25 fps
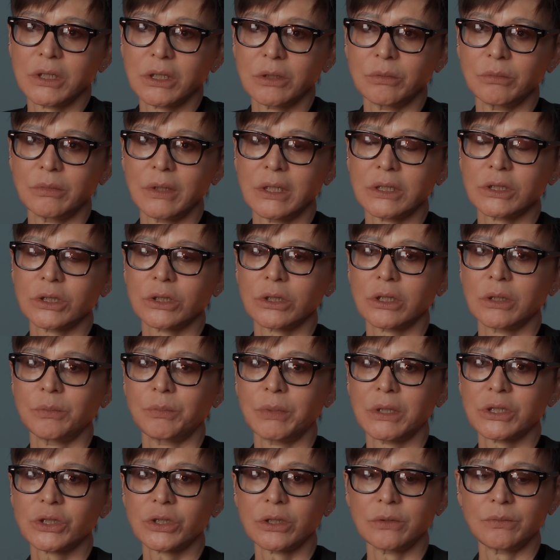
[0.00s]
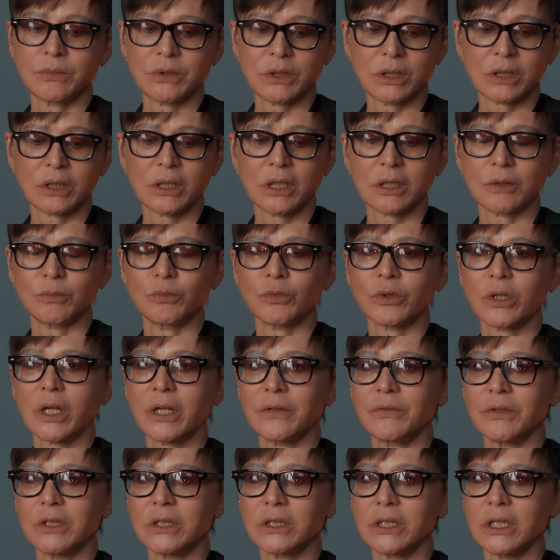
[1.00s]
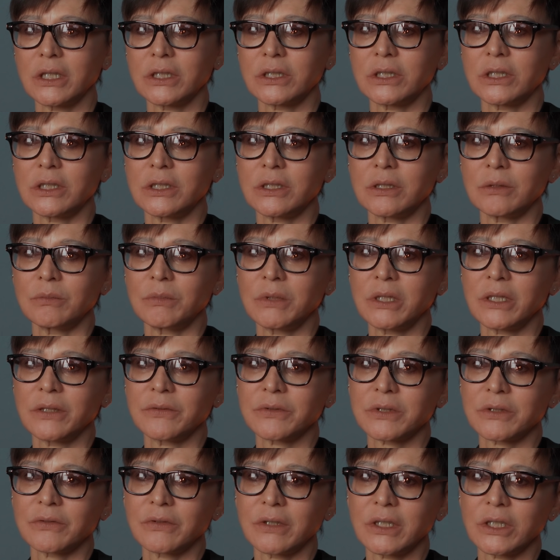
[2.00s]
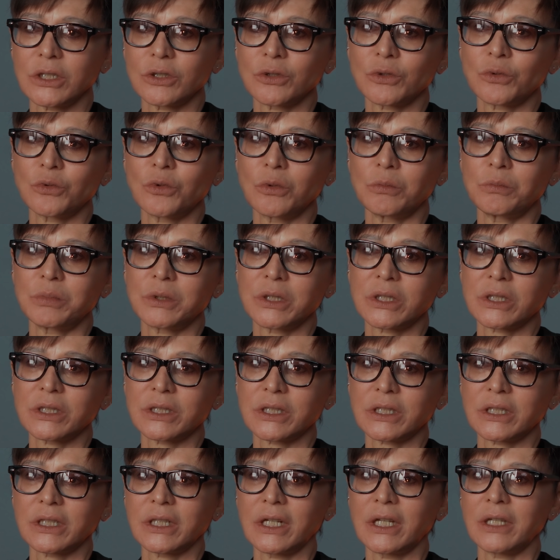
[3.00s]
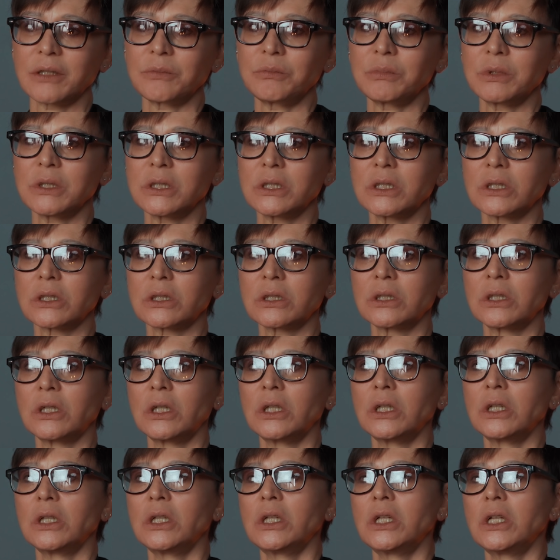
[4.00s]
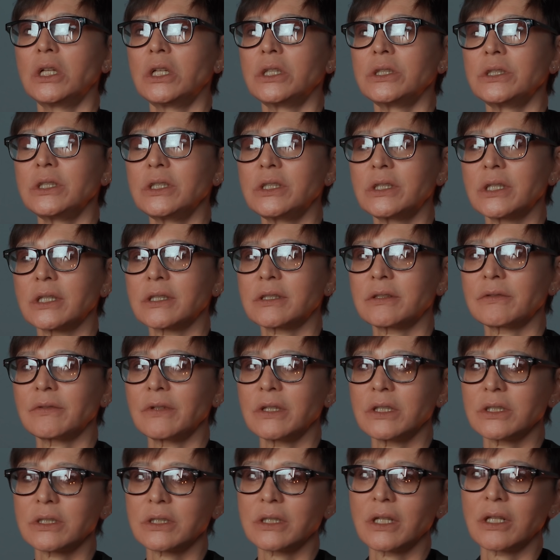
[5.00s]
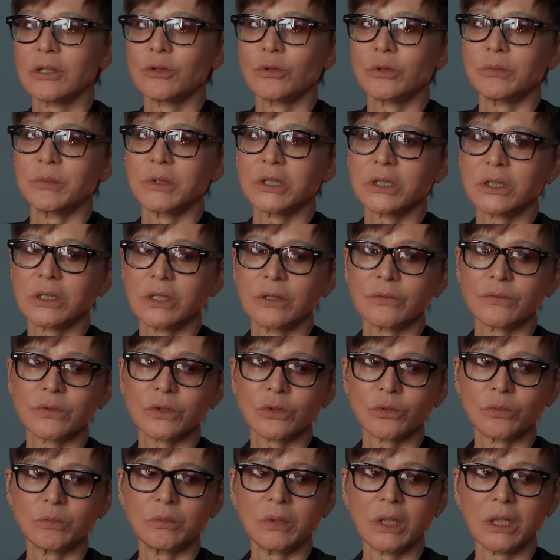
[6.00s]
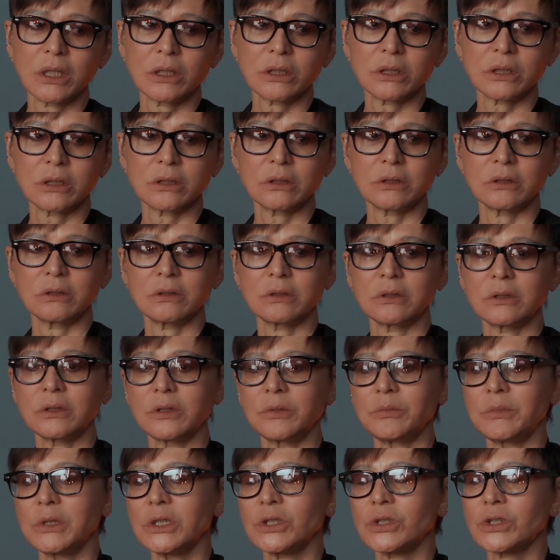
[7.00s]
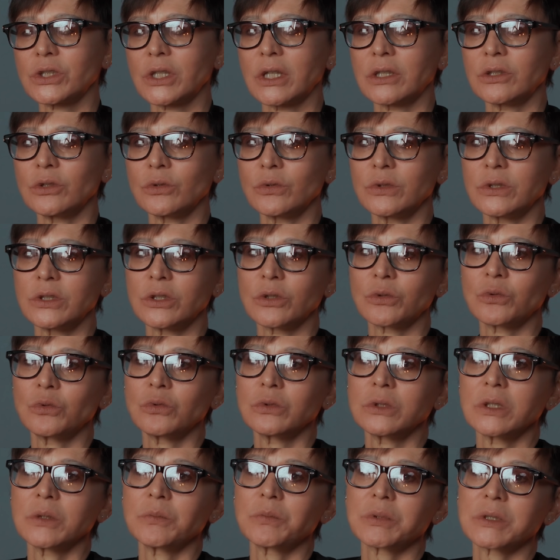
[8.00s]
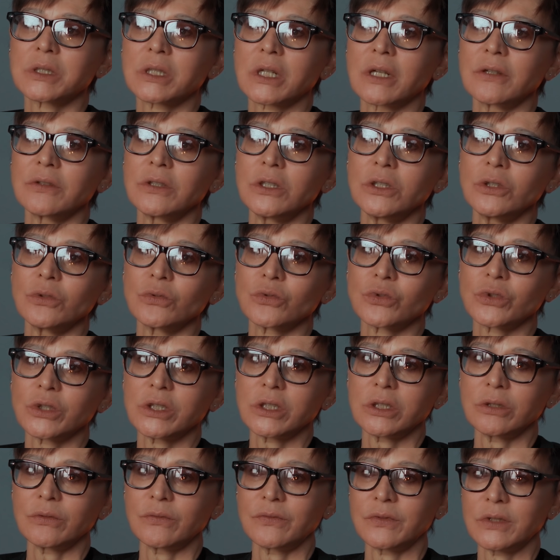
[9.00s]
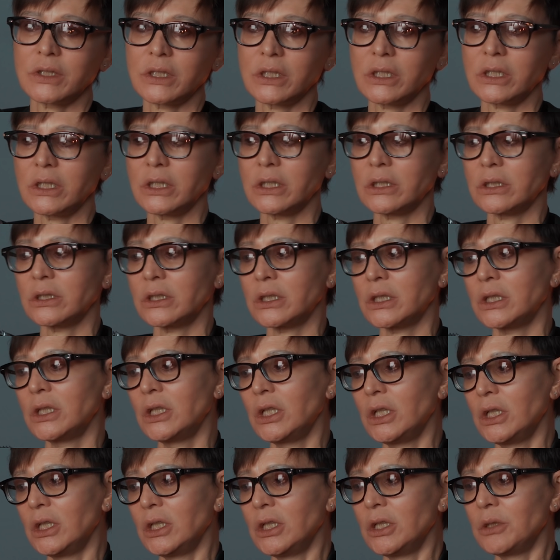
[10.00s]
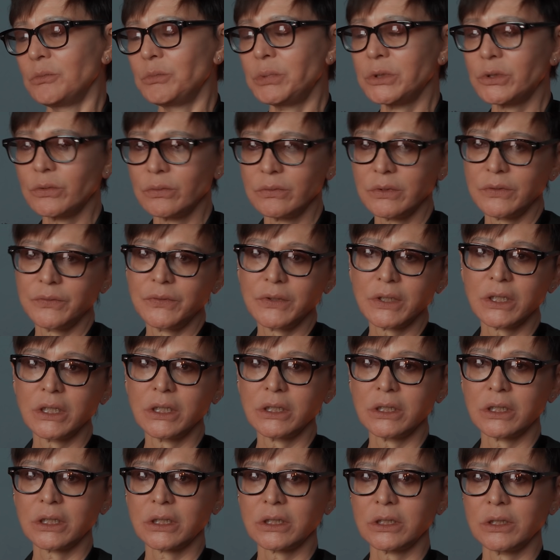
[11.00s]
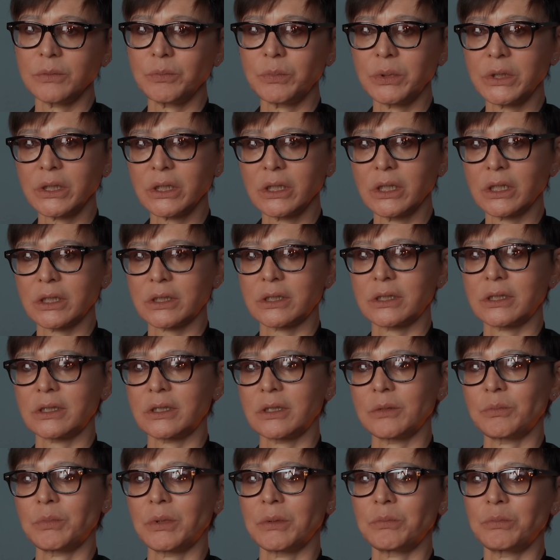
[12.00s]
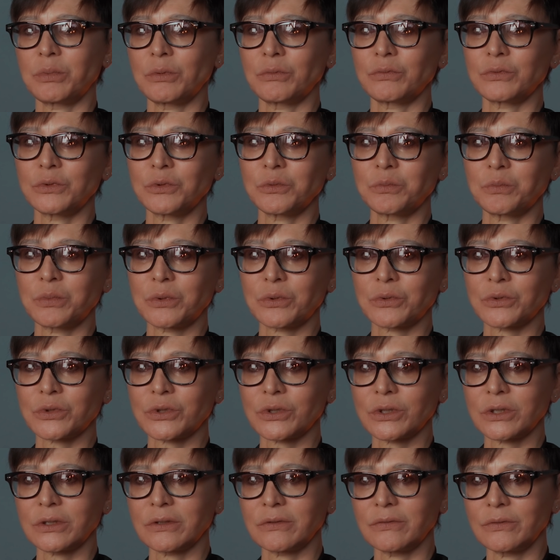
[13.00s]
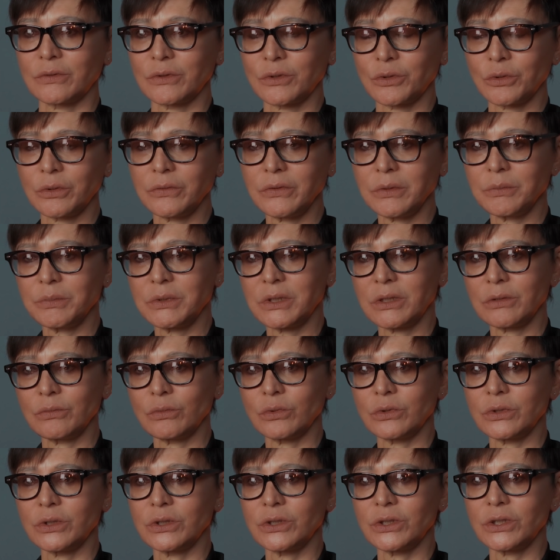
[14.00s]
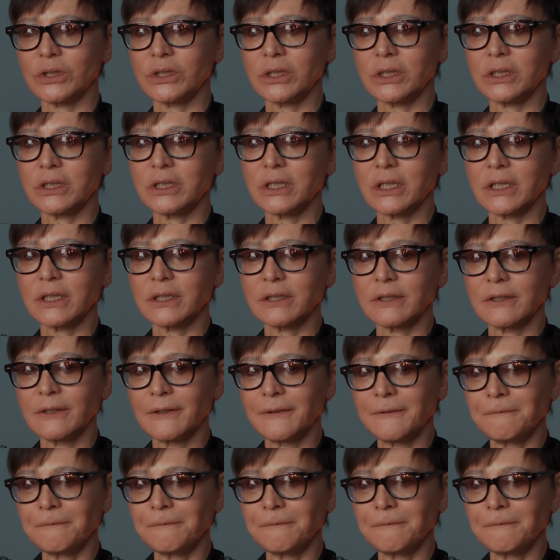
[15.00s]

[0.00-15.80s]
копошимся, как муравьи на этой земле, в своих комплексах и обидах, неся свои соломинки в зубах э, меньше одной секунды по сравнению с жизнью Вселенной. Поэтому нафига так напрягаться-то по поводу прошлого? Ловим сегодняшний день